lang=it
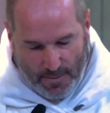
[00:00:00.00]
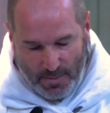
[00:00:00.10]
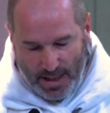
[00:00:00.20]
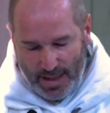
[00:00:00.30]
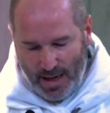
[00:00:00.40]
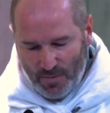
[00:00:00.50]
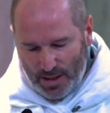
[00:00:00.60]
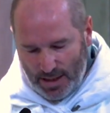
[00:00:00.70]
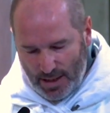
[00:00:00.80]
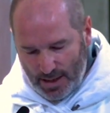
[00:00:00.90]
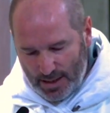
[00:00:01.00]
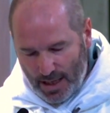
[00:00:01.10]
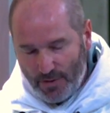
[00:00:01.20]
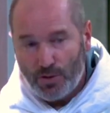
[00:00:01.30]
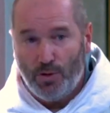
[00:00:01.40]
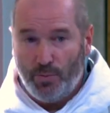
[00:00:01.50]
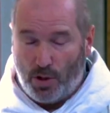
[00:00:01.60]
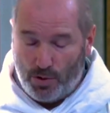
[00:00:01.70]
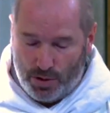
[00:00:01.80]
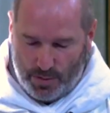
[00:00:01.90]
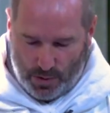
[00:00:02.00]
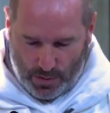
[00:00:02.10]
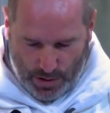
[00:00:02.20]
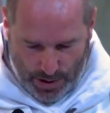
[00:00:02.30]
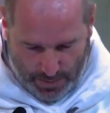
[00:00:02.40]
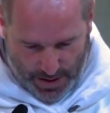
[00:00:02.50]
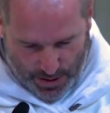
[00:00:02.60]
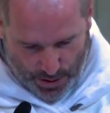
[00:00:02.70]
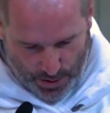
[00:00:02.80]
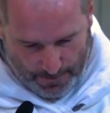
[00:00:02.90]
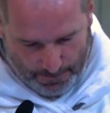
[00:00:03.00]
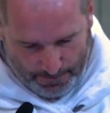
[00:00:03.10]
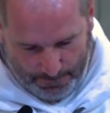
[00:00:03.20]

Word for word: Manchiamo di carità verso il prossimo spesso